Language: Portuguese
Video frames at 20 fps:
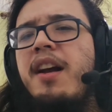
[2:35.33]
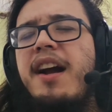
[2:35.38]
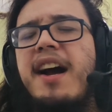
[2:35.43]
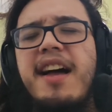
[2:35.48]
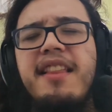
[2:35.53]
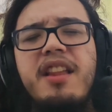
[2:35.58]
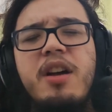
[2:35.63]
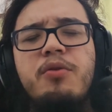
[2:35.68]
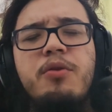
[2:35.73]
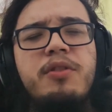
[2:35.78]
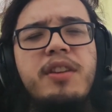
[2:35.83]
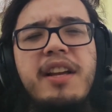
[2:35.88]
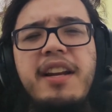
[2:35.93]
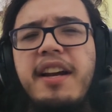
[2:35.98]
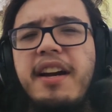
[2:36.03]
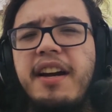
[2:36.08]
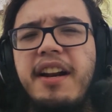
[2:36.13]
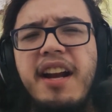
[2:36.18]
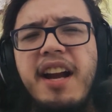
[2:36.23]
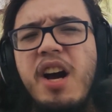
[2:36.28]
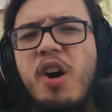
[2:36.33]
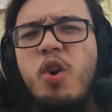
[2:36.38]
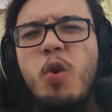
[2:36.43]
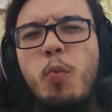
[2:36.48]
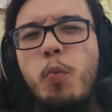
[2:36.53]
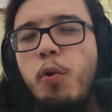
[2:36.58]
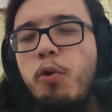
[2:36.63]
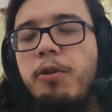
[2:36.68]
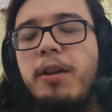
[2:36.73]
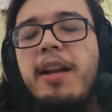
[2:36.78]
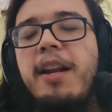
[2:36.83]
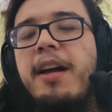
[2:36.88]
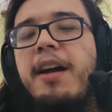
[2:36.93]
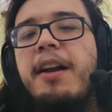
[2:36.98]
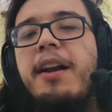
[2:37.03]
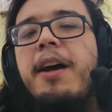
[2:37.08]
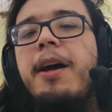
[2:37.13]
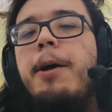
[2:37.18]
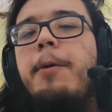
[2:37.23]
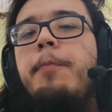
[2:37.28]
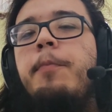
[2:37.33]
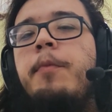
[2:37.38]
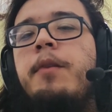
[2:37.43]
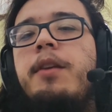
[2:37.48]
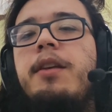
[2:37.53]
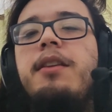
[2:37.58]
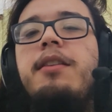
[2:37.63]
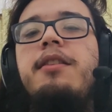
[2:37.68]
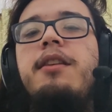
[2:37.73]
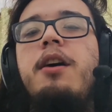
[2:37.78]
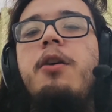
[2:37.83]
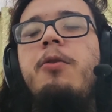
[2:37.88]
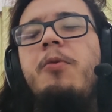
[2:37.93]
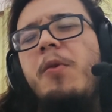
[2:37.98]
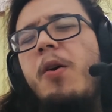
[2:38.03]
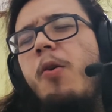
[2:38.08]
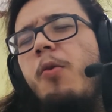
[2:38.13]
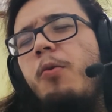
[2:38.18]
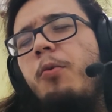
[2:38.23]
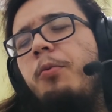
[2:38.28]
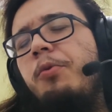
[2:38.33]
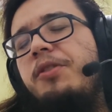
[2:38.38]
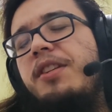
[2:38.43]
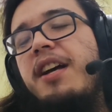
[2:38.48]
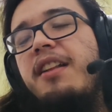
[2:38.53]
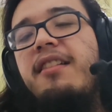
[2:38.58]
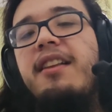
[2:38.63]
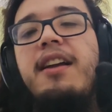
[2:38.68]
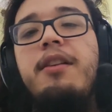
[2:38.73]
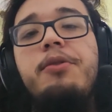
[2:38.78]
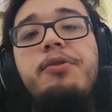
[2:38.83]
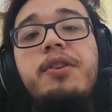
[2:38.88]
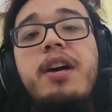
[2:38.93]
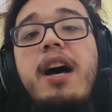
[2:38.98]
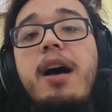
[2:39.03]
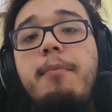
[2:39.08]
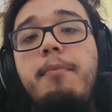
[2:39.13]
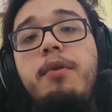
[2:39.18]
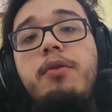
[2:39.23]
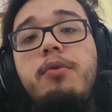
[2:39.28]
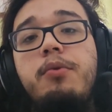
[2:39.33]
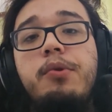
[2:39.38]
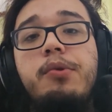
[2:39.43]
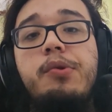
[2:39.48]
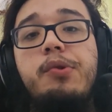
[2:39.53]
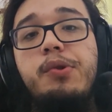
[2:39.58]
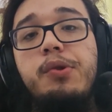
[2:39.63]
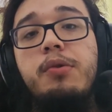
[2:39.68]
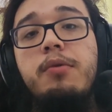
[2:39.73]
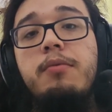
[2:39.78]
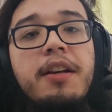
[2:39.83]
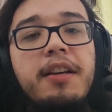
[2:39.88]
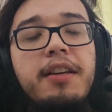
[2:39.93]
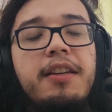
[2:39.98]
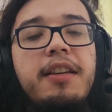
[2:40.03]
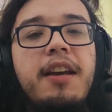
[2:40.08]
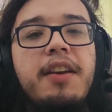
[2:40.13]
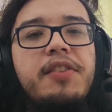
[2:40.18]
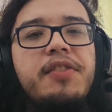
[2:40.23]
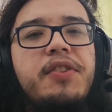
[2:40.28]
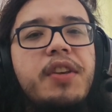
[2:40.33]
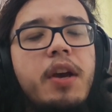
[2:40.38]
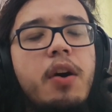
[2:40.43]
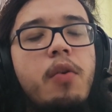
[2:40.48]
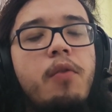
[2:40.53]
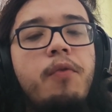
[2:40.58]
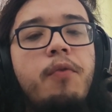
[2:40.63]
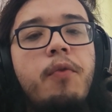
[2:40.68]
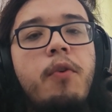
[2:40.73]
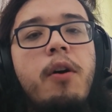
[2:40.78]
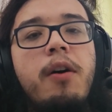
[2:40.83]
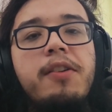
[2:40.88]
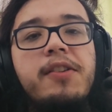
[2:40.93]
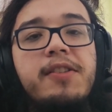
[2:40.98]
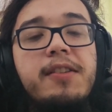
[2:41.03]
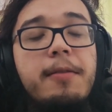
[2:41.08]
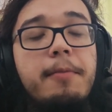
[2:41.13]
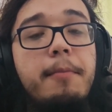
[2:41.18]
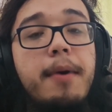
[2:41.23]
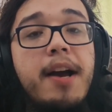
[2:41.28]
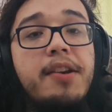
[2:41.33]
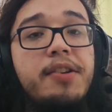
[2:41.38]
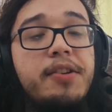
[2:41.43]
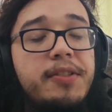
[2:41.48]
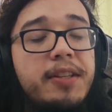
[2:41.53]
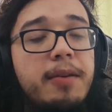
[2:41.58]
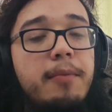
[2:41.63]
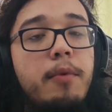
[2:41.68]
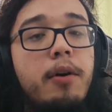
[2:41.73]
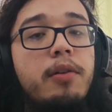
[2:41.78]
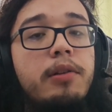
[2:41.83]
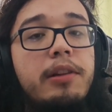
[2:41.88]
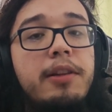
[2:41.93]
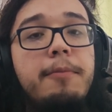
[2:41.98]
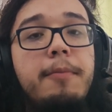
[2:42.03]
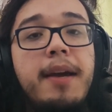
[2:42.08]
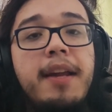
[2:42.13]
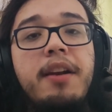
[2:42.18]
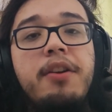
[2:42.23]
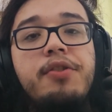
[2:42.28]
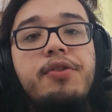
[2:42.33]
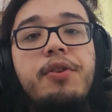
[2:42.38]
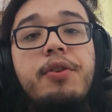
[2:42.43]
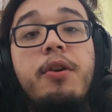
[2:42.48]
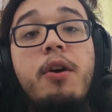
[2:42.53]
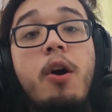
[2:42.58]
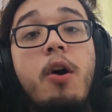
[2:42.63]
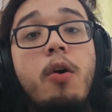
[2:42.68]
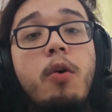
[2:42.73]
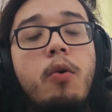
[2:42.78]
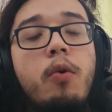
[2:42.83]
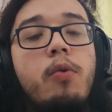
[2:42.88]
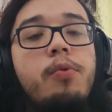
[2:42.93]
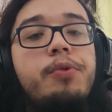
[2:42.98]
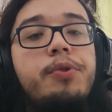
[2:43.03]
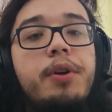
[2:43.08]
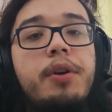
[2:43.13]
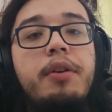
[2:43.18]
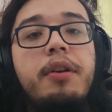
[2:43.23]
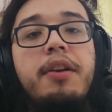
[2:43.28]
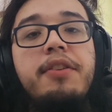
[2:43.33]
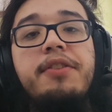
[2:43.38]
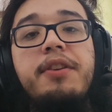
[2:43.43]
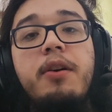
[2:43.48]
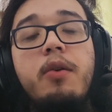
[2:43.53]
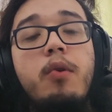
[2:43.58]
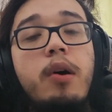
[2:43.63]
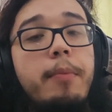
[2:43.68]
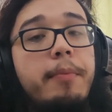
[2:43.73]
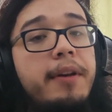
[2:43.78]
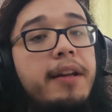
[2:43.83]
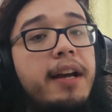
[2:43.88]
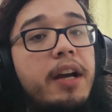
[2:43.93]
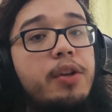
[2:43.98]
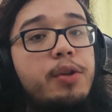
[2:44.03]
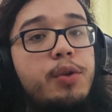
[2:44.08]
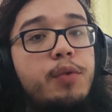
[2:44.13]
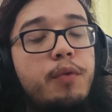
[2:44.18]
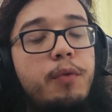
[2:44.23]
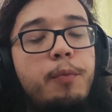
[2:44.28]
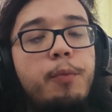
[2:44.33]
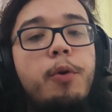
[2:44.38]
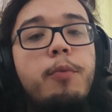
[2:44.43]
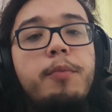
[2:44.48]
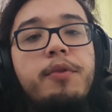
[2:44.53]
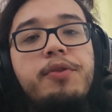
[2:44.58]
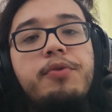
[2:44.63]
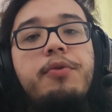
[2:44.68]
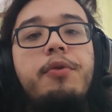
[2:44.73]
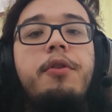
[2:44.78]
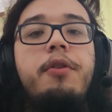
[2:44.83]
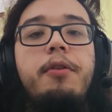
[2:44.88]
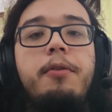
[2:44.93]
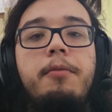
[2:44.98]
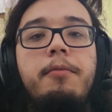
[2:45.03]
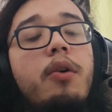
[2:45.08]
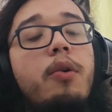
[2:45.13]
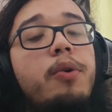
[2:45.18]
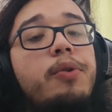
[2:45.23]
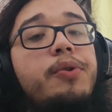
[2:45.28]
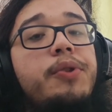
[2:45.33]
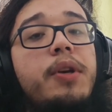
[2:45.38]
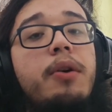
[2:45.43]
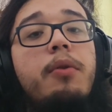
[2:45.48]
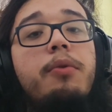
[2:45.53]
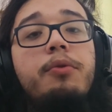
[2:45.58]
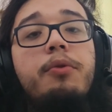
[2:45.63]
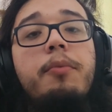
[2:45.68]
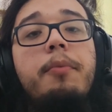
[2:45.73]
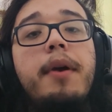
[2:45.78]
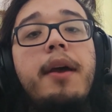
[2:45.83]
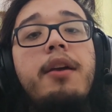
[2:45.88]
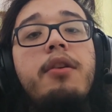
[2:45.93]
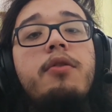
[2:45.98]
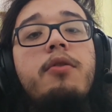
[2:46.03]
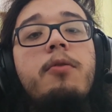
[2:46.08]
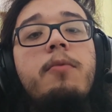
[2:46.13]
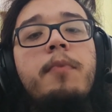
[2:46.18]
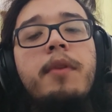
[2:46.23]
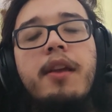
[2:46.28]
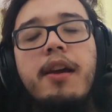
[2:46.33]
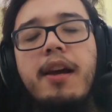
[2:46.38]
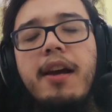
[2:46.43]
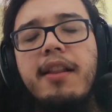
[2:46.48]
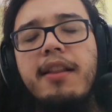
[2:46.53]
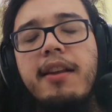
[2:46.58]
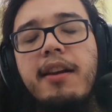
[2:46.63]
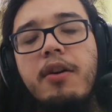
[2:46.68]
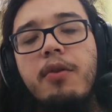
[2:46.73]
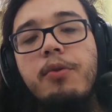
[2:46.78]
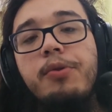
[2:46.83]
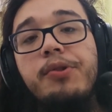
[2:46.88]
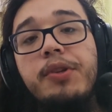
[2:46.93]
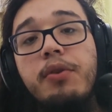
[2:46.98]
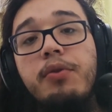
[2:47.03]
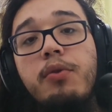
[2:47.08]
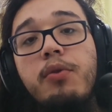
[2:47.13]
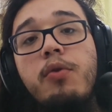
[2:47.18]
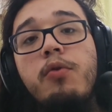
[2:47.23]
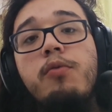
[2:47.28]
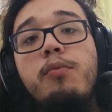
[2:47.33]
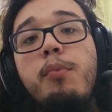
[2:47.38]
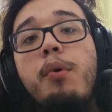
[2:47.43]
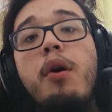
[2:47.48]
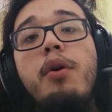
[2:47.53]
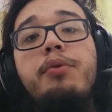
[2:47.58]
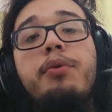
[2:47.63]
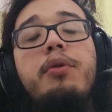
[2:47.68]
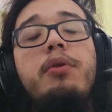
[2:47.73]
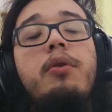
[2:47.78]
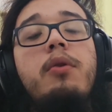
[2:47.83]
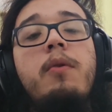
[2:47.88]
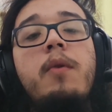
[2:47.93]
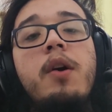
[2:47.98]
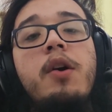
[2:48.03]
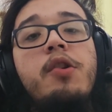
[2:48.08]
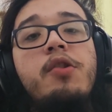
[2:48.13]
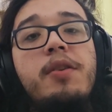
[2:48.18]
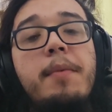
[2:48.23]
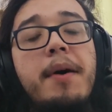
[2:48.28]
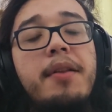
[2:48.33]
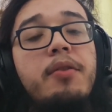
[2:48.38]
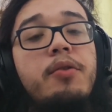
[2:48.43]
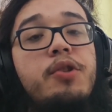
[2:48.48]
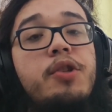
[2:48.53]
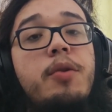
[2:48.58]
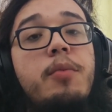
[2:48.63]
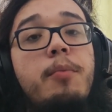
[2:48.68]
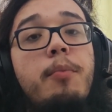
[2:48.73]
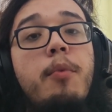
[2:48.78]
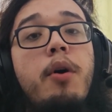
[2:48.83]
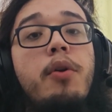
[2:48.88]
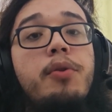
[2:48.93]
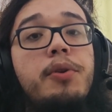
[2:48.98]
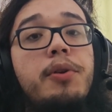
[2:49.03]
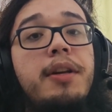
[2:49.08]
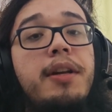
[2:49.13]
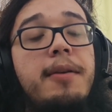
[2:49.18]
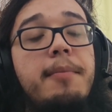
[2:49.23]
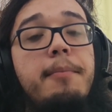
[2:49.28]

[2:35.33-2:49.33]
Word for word: canal no Telegram, grupo no Telegram, então alguns atalhos rápidos. E esse é o Fox Magic Modeling Manager com certeza um aplicativo promissor. O segundo meio é estar tá usando um módulo chamado de Module